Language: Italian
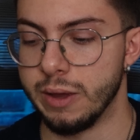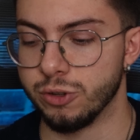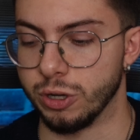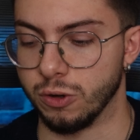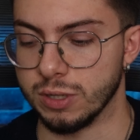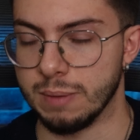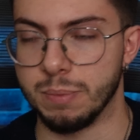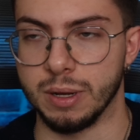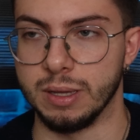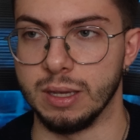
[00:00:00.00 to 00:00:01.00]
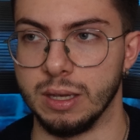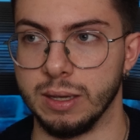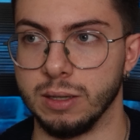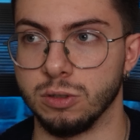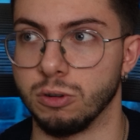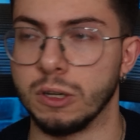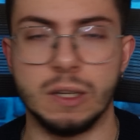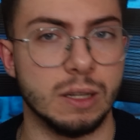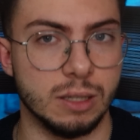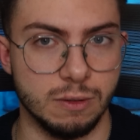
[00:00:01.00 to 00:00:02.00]
cerco sempre di
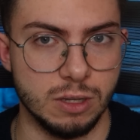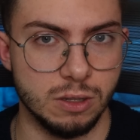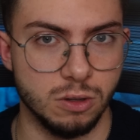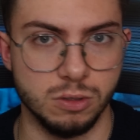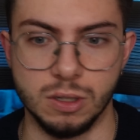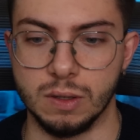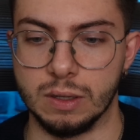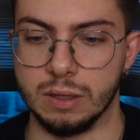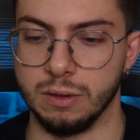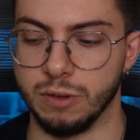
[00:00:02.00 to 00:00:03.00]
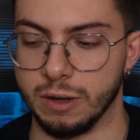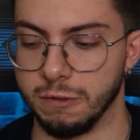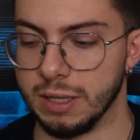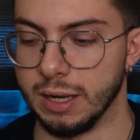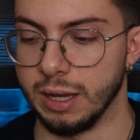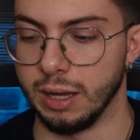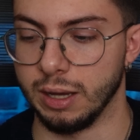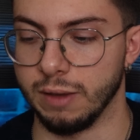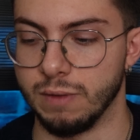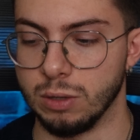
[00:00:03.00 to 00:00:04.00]
sorridere nei video, di far vedere
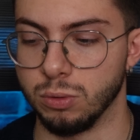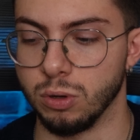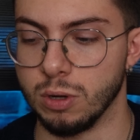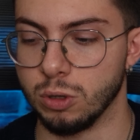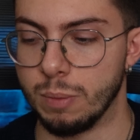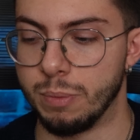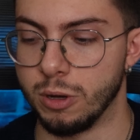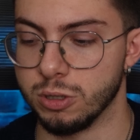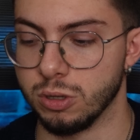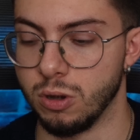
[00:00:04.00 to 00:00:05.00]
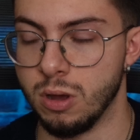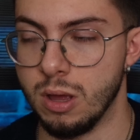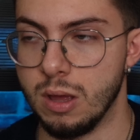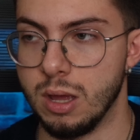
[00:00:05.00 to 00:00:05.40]
che va tutto quanto a posto,